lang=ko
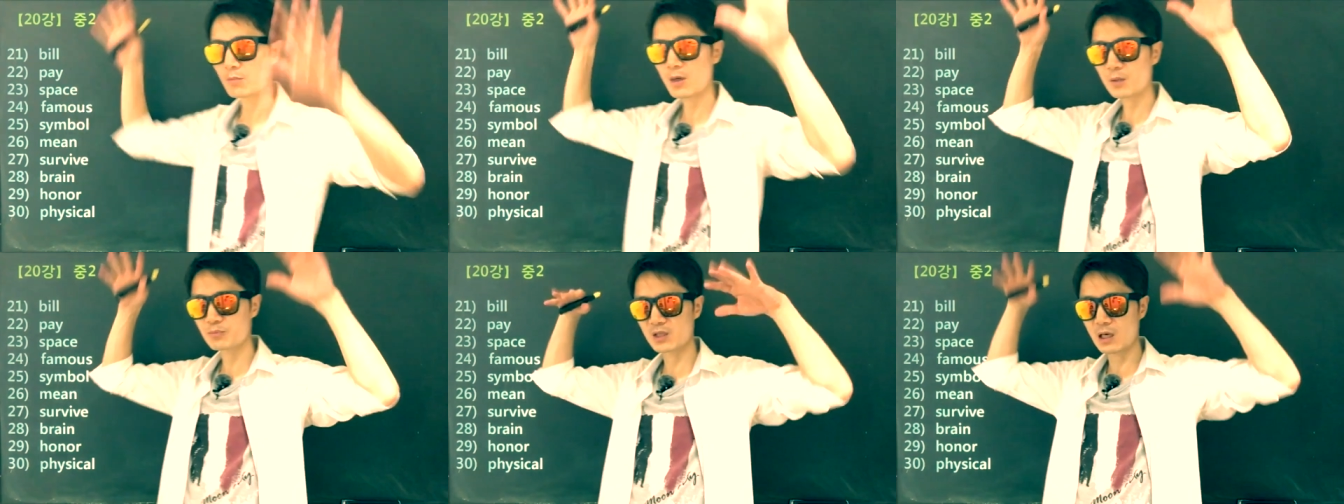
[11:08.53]

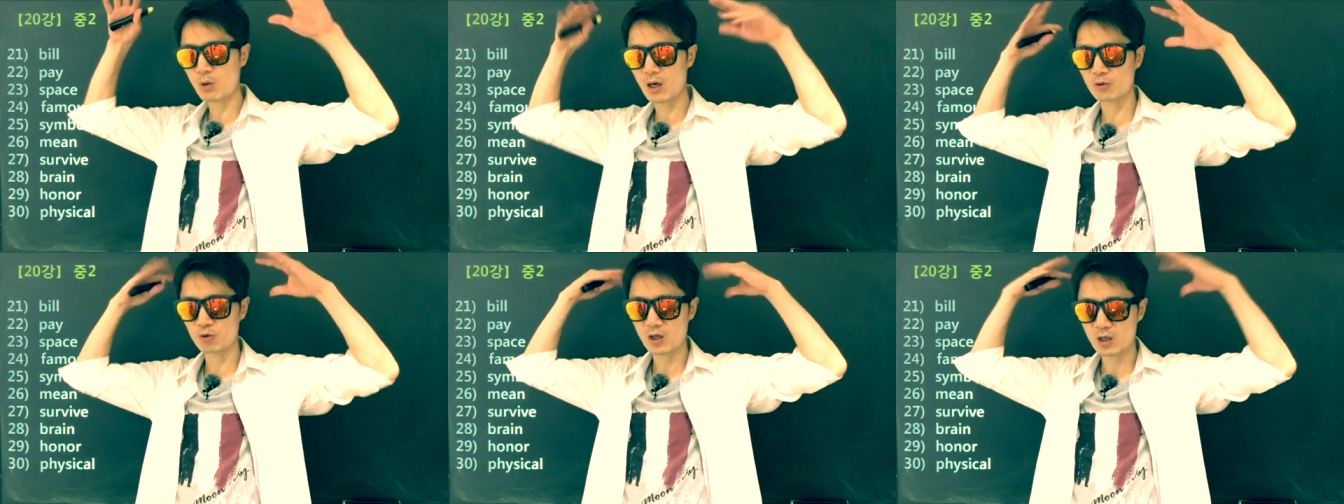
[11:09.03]
막 비가
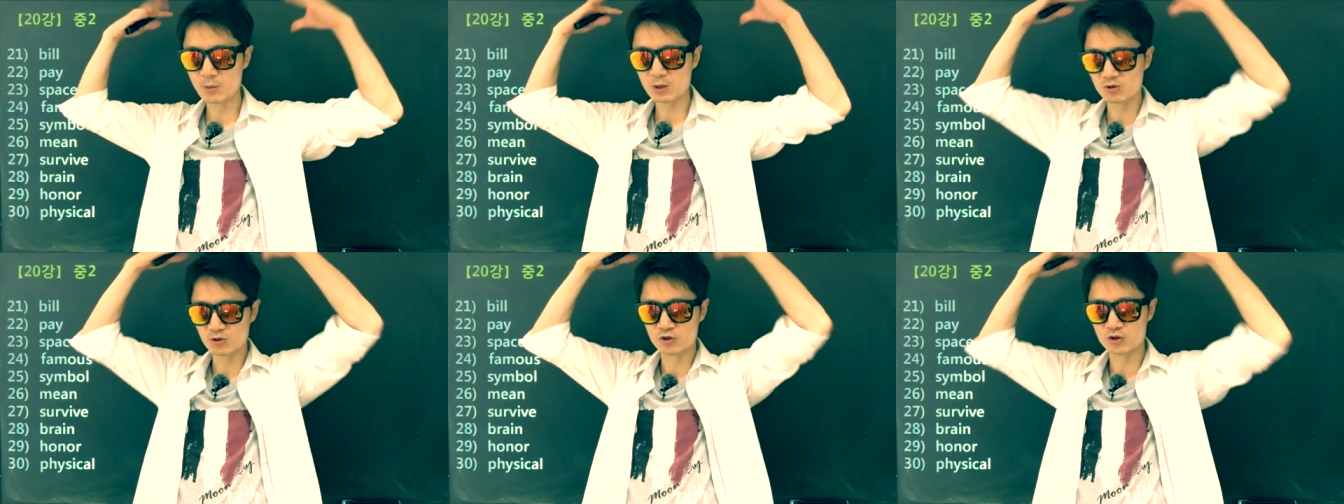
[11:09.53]
와. 뇌가 막
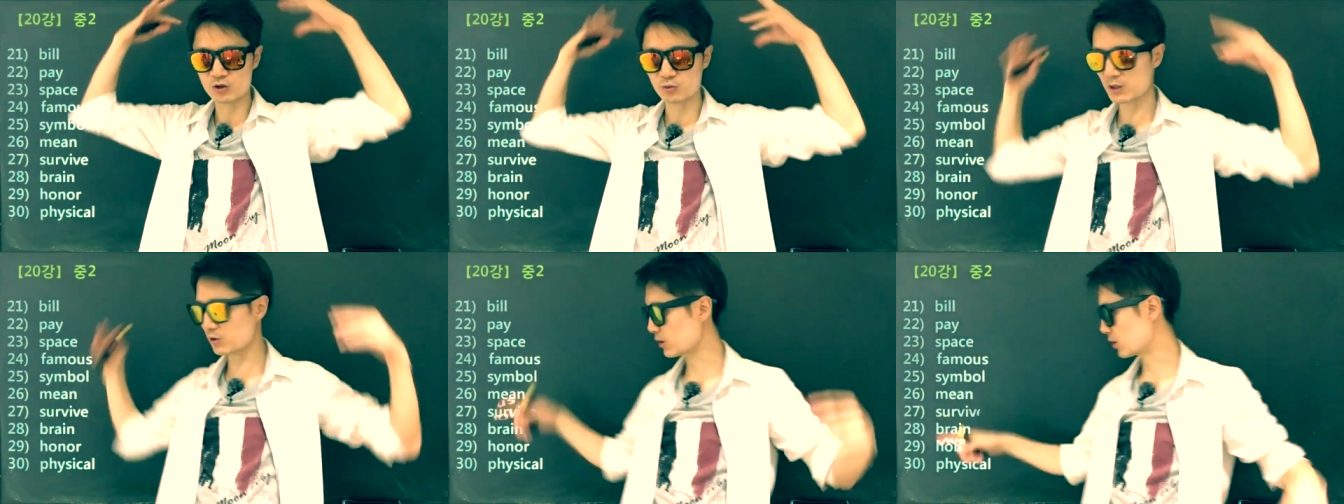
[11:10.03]

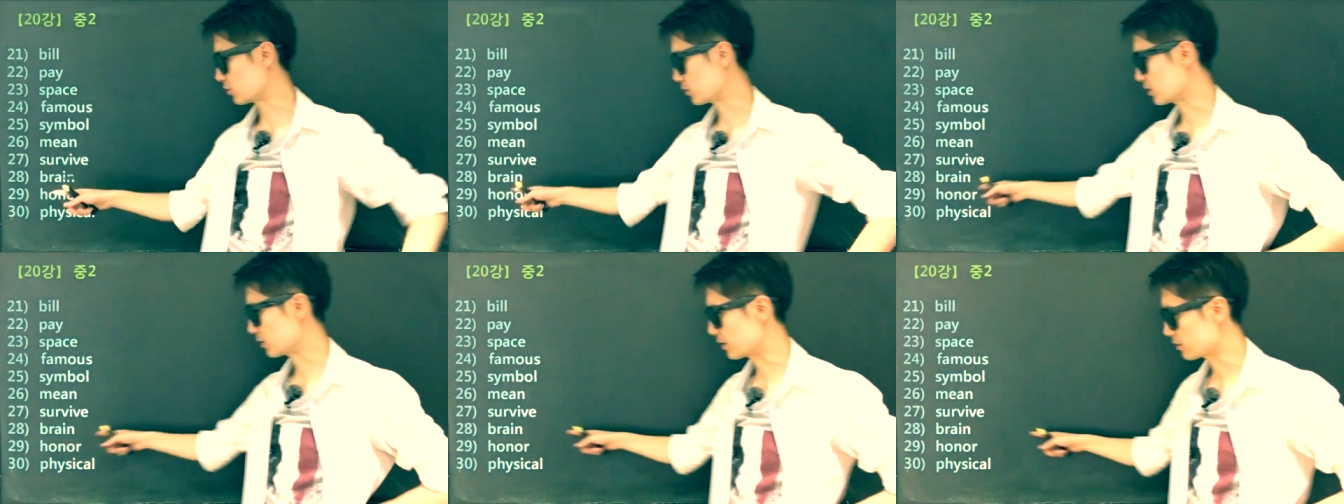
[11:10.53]
활성화되는
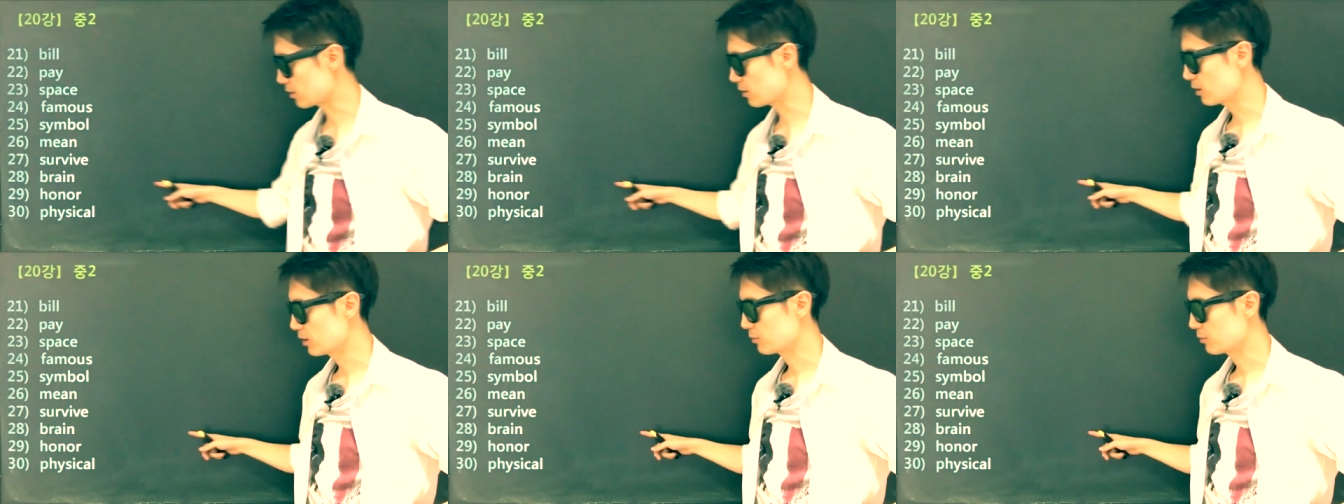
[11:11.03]
거지. 그래서